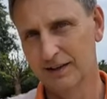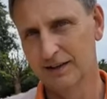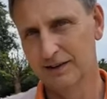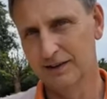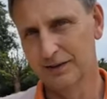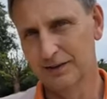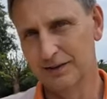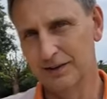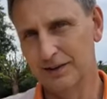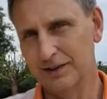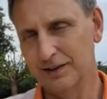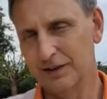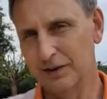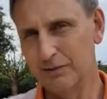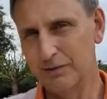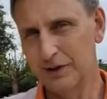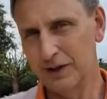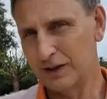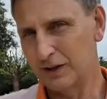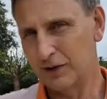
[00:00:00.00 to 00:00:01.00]
Und
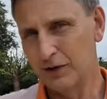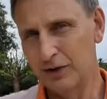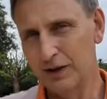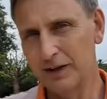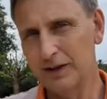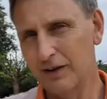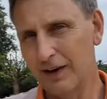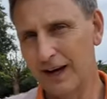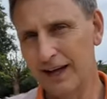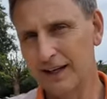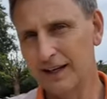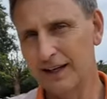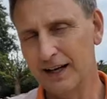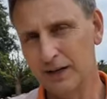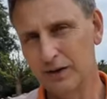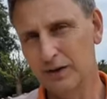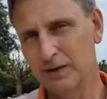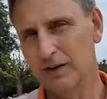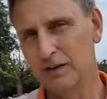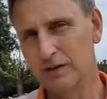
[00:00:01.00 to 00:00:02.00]
wir können da auch nicht
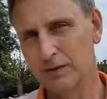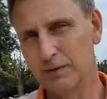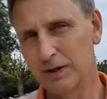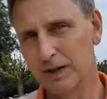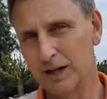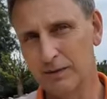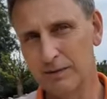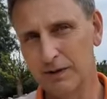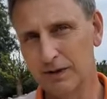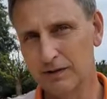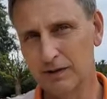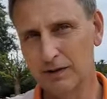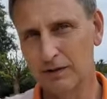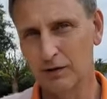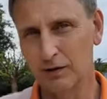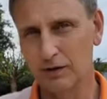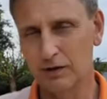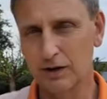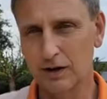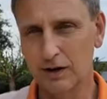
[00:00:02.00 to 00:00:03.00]
aus. Also wir können jetzt nicht
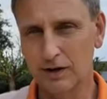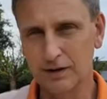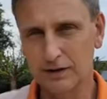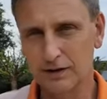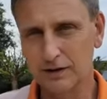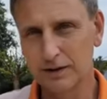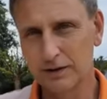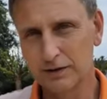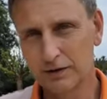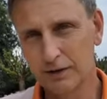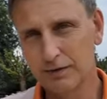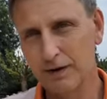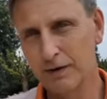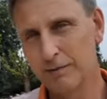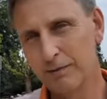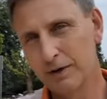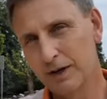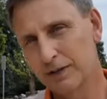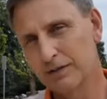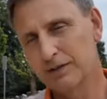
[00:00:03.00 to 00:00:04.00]
sagen, ja, äh, nur
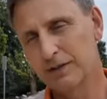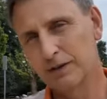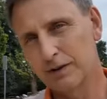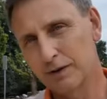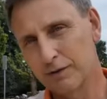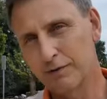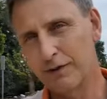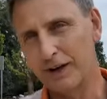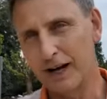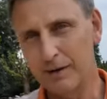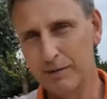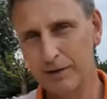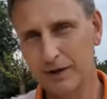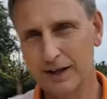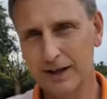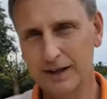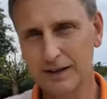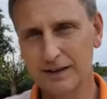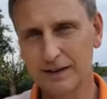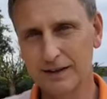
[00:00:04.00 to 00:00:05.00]
weil wir jetzt da im Freibad
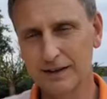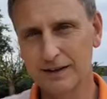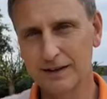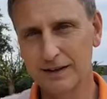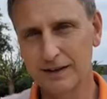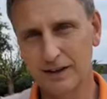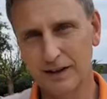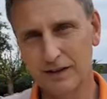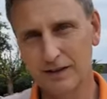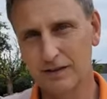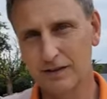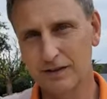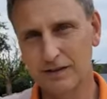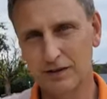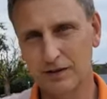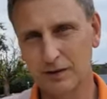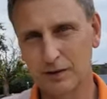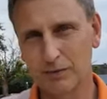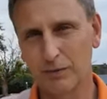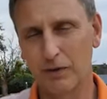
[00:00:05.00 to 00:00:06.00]
haben, ihr könnt
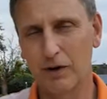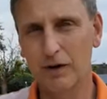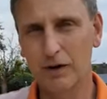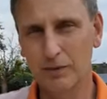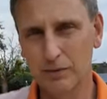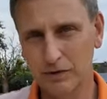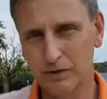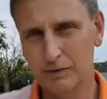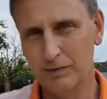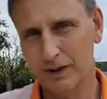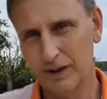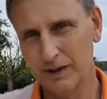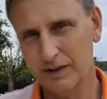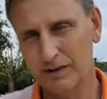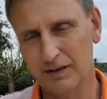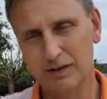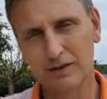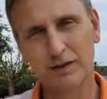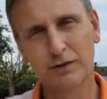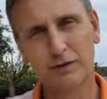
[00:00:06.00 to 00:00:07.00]
jetzt da machen, was ihr
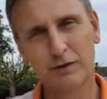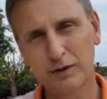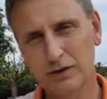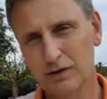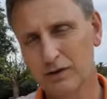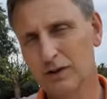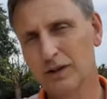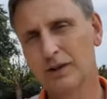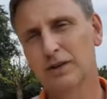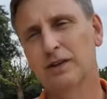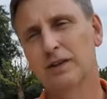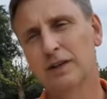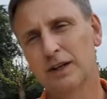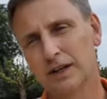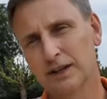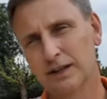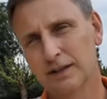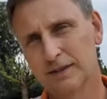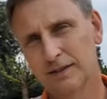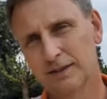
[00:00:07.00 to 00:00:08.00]
möchtet. Also es funktioniert halt nicht.
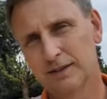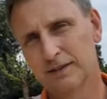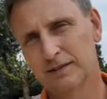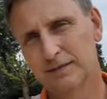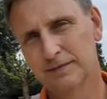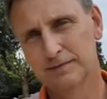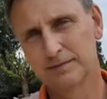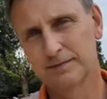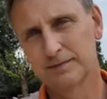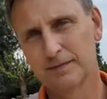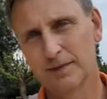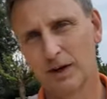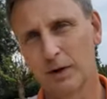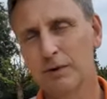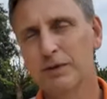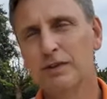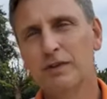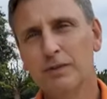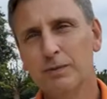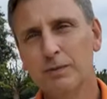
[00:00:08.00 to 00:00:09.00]
Auch.
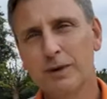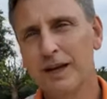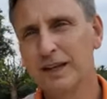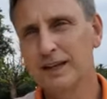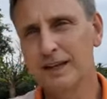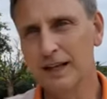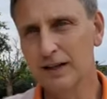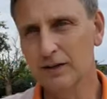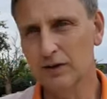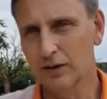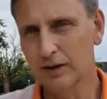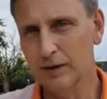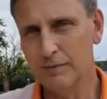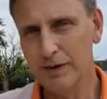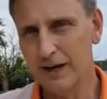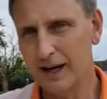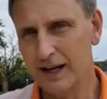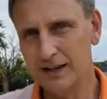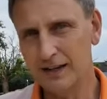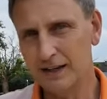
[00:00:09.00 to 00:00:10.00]
Aber es ist wie in jedem anderen
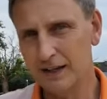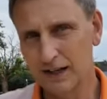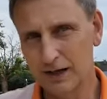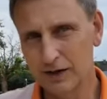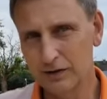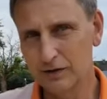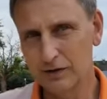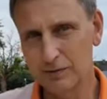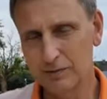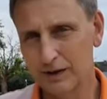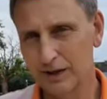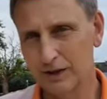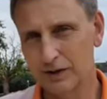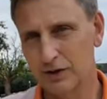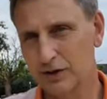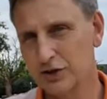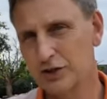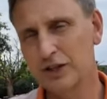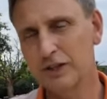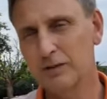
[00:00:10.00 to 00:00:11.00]
Bereich genauso. Ich meine,
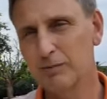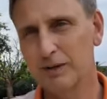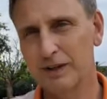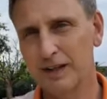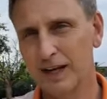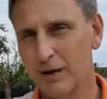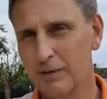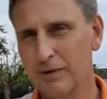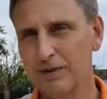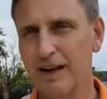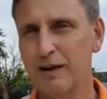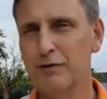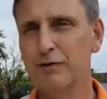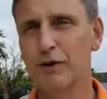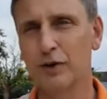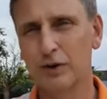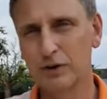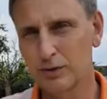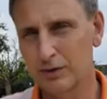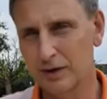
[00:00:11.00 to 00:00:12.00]
der Gaststättenbetreiber ist auch
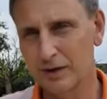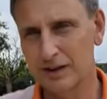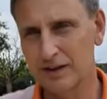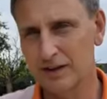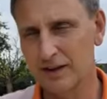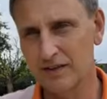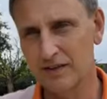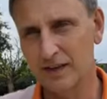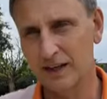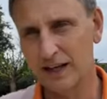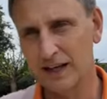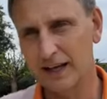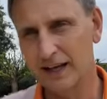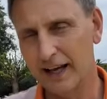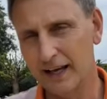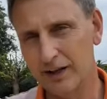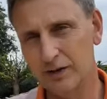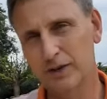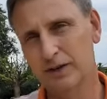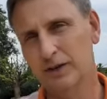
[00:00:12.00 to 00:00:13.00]
verantwortlich, dass die Regeln
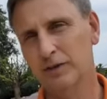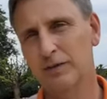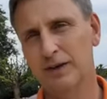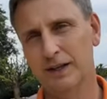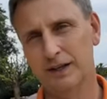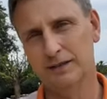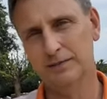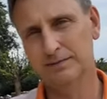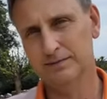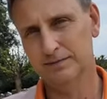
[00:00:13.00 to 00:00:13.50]
eingehalten werden